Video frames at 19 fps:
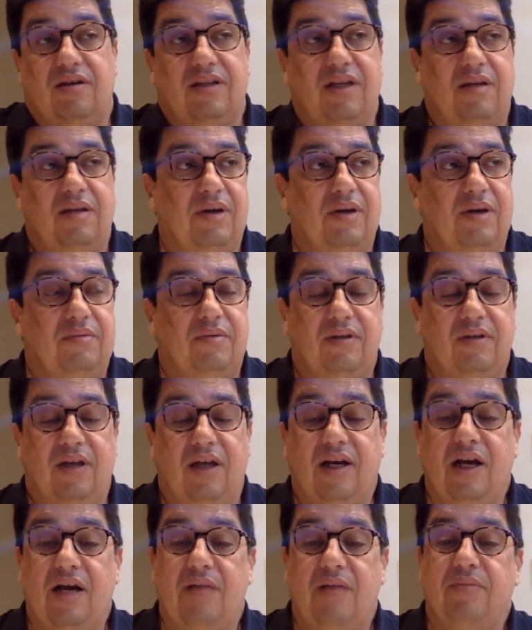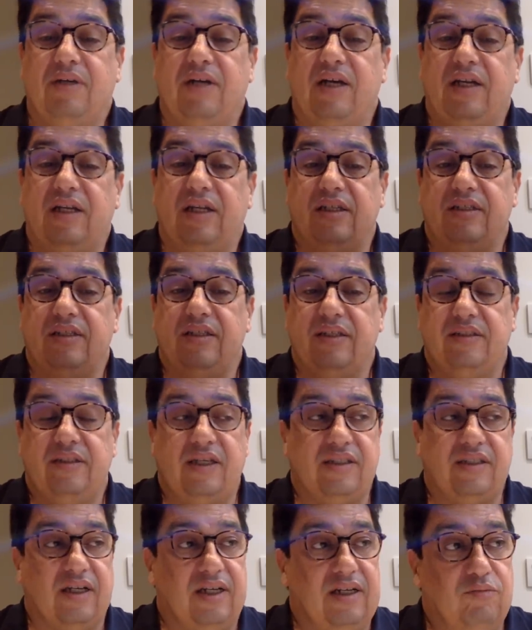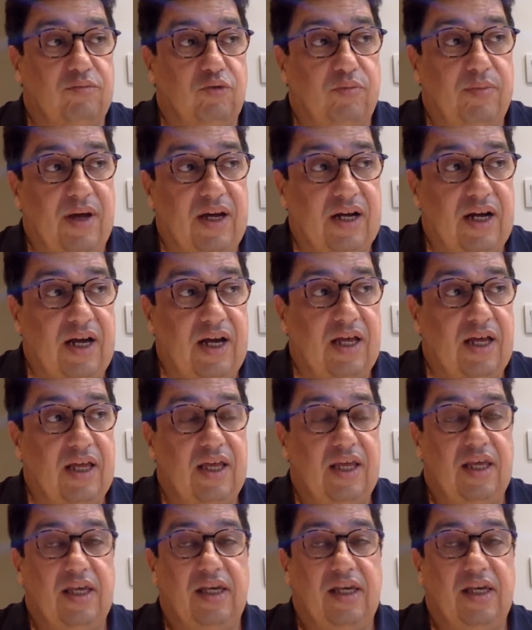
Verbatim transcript: امام حرام كندا تخسر هذه المباراه